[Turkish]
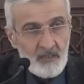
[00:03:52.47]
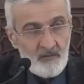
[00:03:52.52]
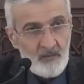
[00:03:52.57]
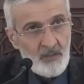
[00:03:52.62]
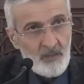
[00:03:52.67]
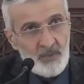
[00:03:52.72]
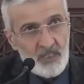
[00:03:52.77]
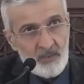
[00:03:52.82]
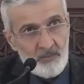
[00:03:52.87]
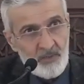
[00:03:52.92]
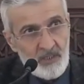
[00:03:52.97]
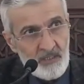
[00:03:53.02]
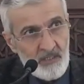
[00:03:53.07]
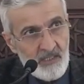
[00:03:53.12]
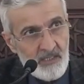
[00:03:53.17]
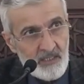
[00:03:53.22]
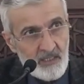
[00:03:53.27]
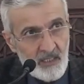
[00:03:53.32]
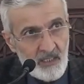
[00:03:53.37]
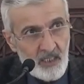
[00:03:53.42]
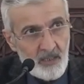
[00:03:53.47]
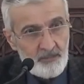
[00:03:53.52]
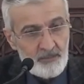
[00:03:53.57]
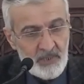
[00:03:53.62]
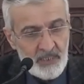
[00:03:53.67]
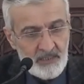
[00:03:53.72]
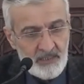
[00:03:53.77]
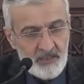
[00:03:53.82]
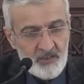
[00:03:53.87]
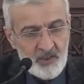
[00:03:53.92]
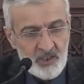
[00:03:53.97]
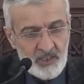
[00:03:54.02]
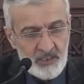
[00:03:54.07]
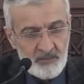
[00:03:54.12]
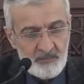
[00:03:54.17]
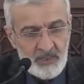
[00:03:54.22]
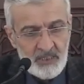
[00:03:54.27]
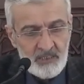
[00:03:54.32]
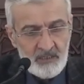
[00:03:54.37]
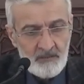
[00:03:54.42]
ve birbirinizi lakaplarla
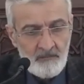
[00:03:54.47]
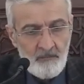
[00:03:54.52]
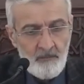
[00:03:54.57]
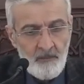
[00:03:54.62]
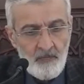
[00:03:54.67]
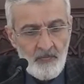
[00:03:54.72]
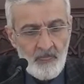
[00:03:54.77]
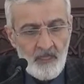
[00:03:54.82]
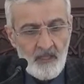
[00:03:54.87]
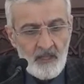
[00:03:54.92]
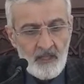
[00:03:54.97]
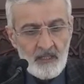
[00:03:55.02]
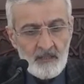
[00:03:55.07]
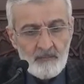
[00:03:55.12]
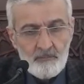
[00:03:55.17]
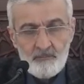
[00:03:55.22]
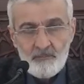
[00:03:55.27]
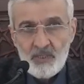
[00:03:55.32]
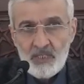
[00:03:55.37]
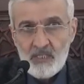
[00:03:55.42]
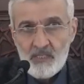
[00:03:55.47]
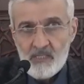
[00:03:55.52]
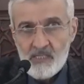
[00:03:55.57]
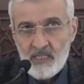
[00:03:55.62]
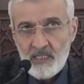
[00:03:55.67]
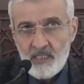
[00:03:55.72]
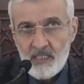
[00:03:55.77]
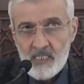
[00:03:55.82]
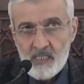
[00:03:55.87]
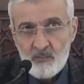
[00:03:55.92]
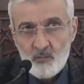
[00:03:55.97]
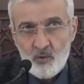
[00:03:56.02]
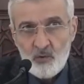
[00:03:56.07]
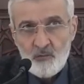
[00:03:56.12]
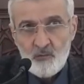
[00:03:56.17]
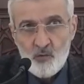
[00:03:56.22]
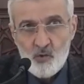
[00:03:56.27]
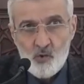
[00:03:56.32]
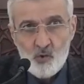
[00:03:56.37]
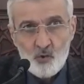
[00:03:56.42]
çağırmayın bir selismül
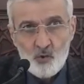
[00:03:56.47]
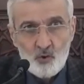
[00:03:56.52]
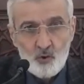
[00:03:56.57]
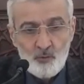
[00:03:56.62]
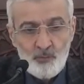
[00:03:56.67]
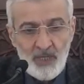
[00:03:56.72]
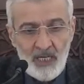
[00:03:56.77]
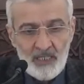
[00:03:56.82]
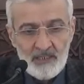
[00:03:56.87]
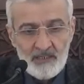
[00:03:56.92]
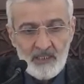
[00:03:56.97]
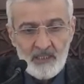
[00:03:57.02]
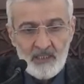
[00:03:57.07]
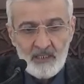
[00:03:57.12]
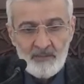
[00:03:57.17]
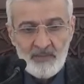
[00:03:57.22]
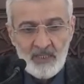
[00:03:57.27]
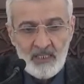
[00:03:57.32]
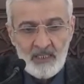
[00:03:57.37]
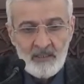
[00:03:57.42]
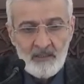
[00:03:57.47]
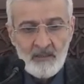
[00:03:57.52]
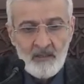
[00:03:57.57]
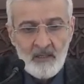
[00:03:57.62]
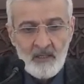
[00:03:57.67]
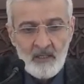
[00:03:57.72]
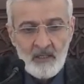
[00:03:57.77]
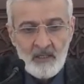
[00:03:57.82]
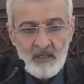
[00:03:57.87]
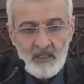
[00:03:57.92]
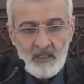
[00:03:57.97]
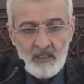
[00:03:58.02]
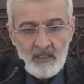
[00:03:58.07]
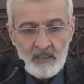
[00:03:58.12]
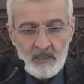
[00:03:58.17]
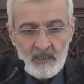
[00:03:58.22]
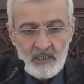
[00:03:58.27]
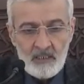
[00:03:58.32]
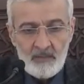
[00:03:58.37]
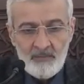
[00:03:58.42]
fusuku ba'del iman.
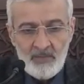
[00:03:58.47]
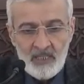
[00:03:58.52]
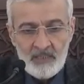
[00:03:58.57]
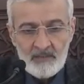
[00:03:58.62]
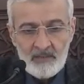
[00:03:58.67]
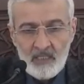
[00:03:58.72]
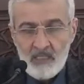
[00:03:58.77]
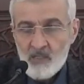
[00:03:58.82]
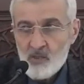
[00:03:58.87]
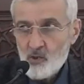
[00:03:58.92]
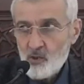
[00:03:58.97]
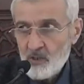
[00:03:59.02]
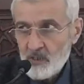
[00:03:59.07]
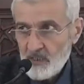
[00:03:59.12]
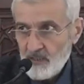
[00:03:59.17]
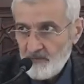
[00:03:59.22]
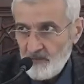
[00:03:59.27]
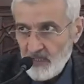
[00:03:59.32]
İmandan sonra